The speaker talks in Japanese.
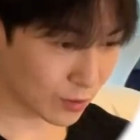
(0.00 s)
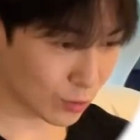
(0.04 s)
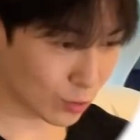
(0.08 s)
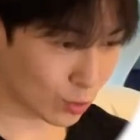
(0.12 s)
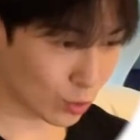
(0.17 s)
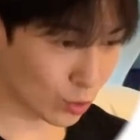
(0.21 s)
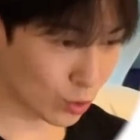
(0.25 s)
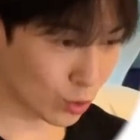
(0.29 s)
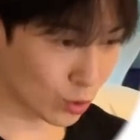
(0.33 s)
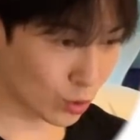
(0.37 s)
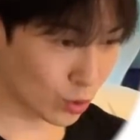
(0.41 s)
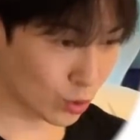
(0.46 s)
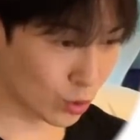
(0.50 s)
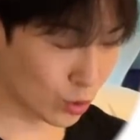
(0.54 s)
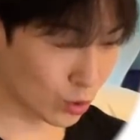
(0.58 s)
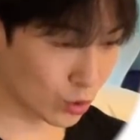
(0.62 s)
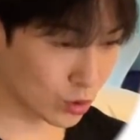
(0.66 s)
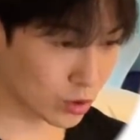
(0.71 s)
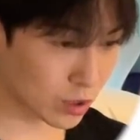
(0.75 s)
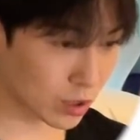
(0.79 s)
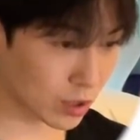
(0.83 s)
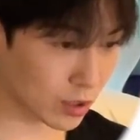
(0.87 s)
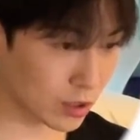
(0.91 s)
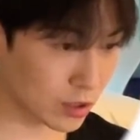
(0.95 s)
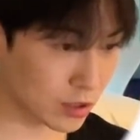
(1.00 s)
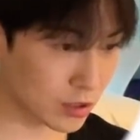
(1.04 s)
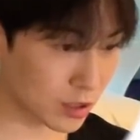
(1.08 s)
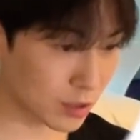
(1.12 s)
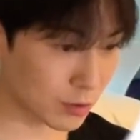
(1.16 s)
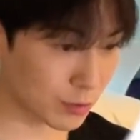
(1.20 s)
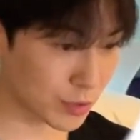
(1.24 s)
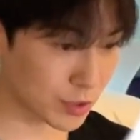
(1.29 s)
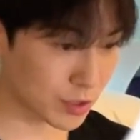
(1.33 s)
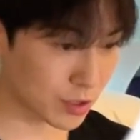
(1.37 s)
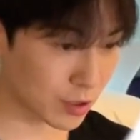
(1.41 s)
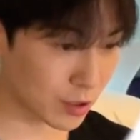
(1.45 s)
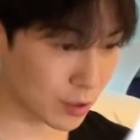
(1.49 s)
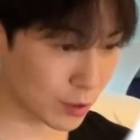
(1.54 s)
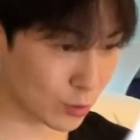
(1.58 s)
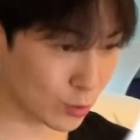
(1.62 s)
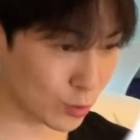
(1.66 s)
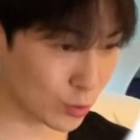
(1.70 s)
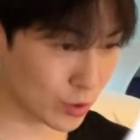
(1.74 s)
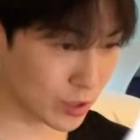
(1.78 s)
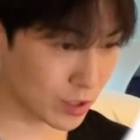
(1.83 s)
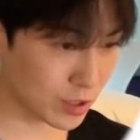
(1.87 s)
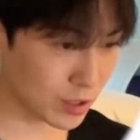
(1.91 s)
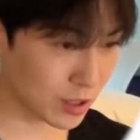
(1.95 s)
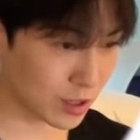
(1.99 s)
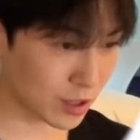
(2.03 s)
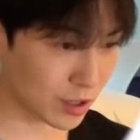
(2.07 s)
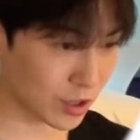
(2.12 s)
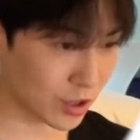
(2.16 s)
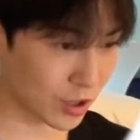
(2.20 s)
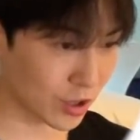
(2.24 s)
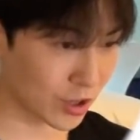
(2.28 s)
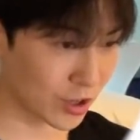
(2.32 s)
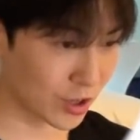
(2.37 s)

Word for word: おおジェイさんめちゃかっこいいやん